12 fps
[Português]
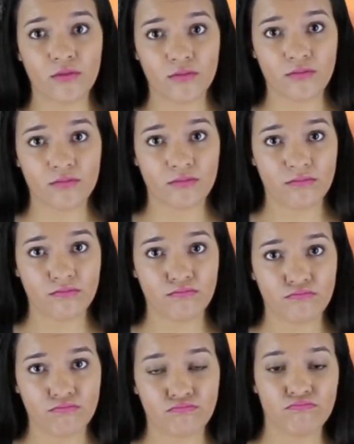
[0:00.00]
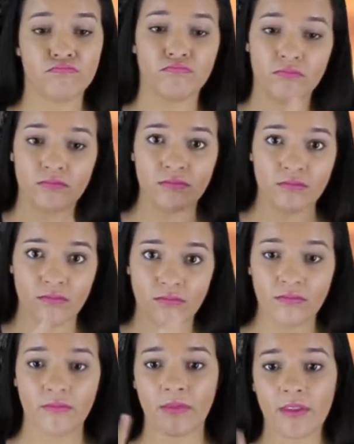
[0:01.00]
para crianças e
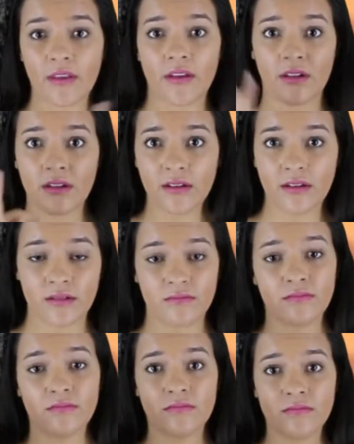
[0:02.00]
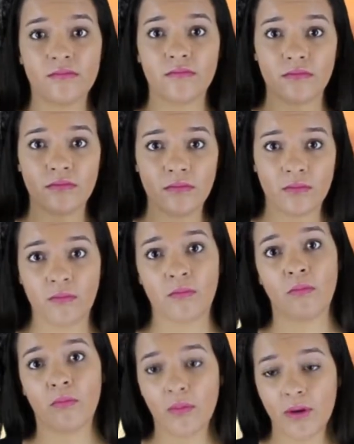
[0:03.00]
adolescentes de baixa renda
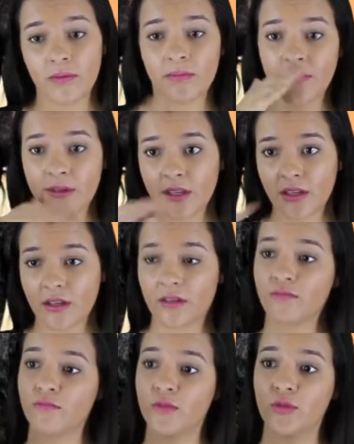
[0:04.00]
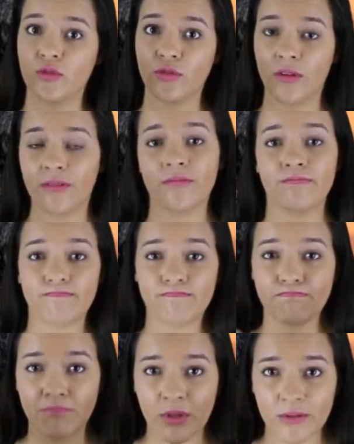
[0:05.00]
com transtorno do
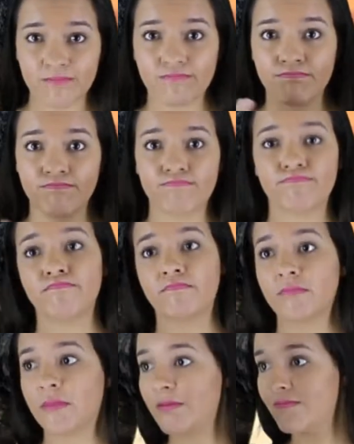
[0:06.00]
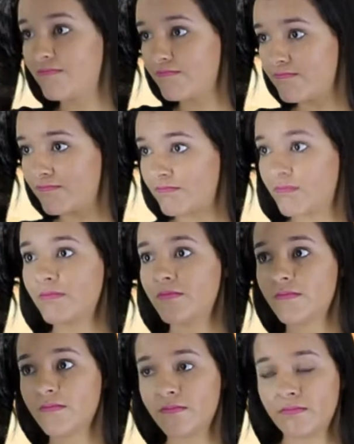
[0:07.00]
espectro autista,
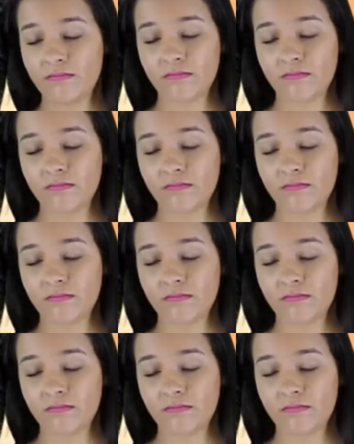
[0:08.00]
TEA.